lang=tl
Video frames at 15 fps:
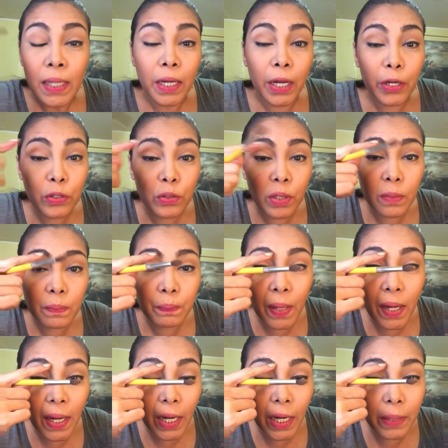Ngayon, yung
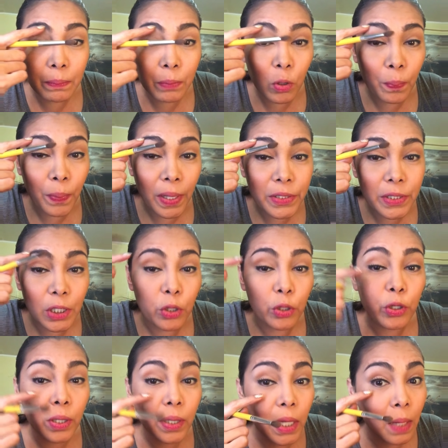pang eyebrow pencil
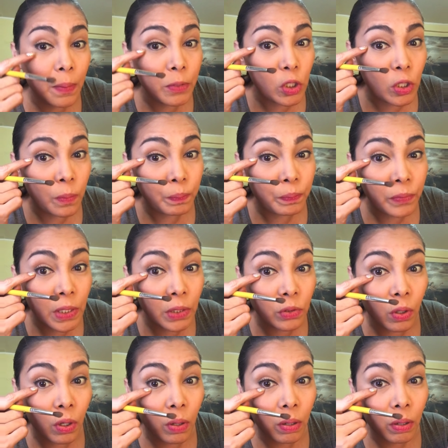nyo, yun ang gagamitin nyo
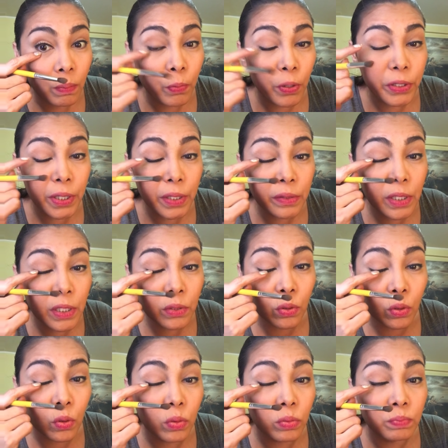dito. Pwede rin
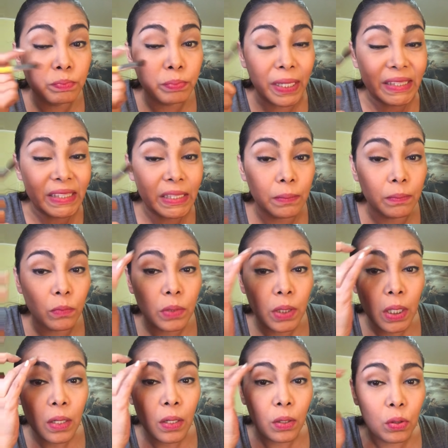dito kung maitim.
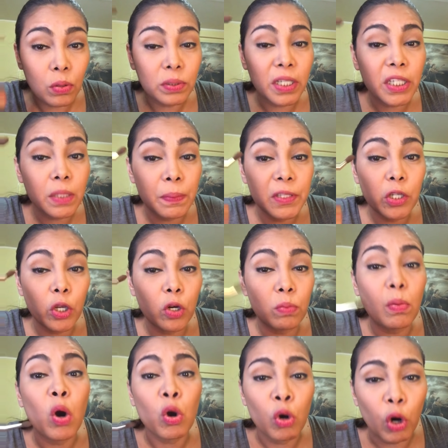Kung nagtitipid
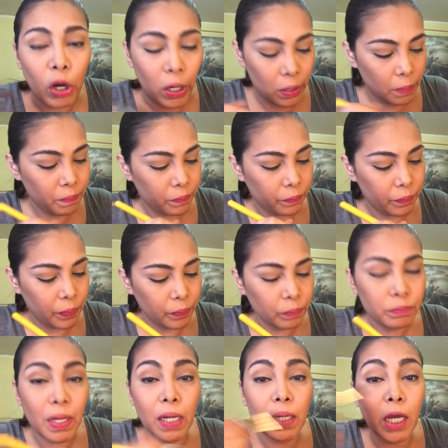kayo, Mongol,
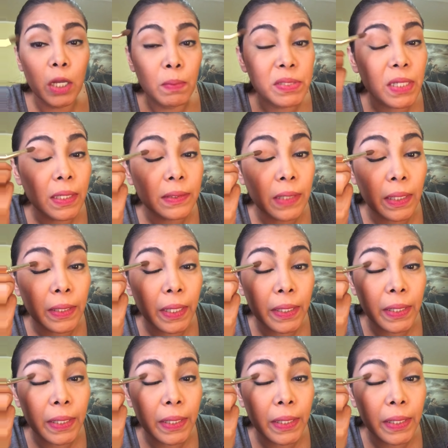baala kayo masaktan.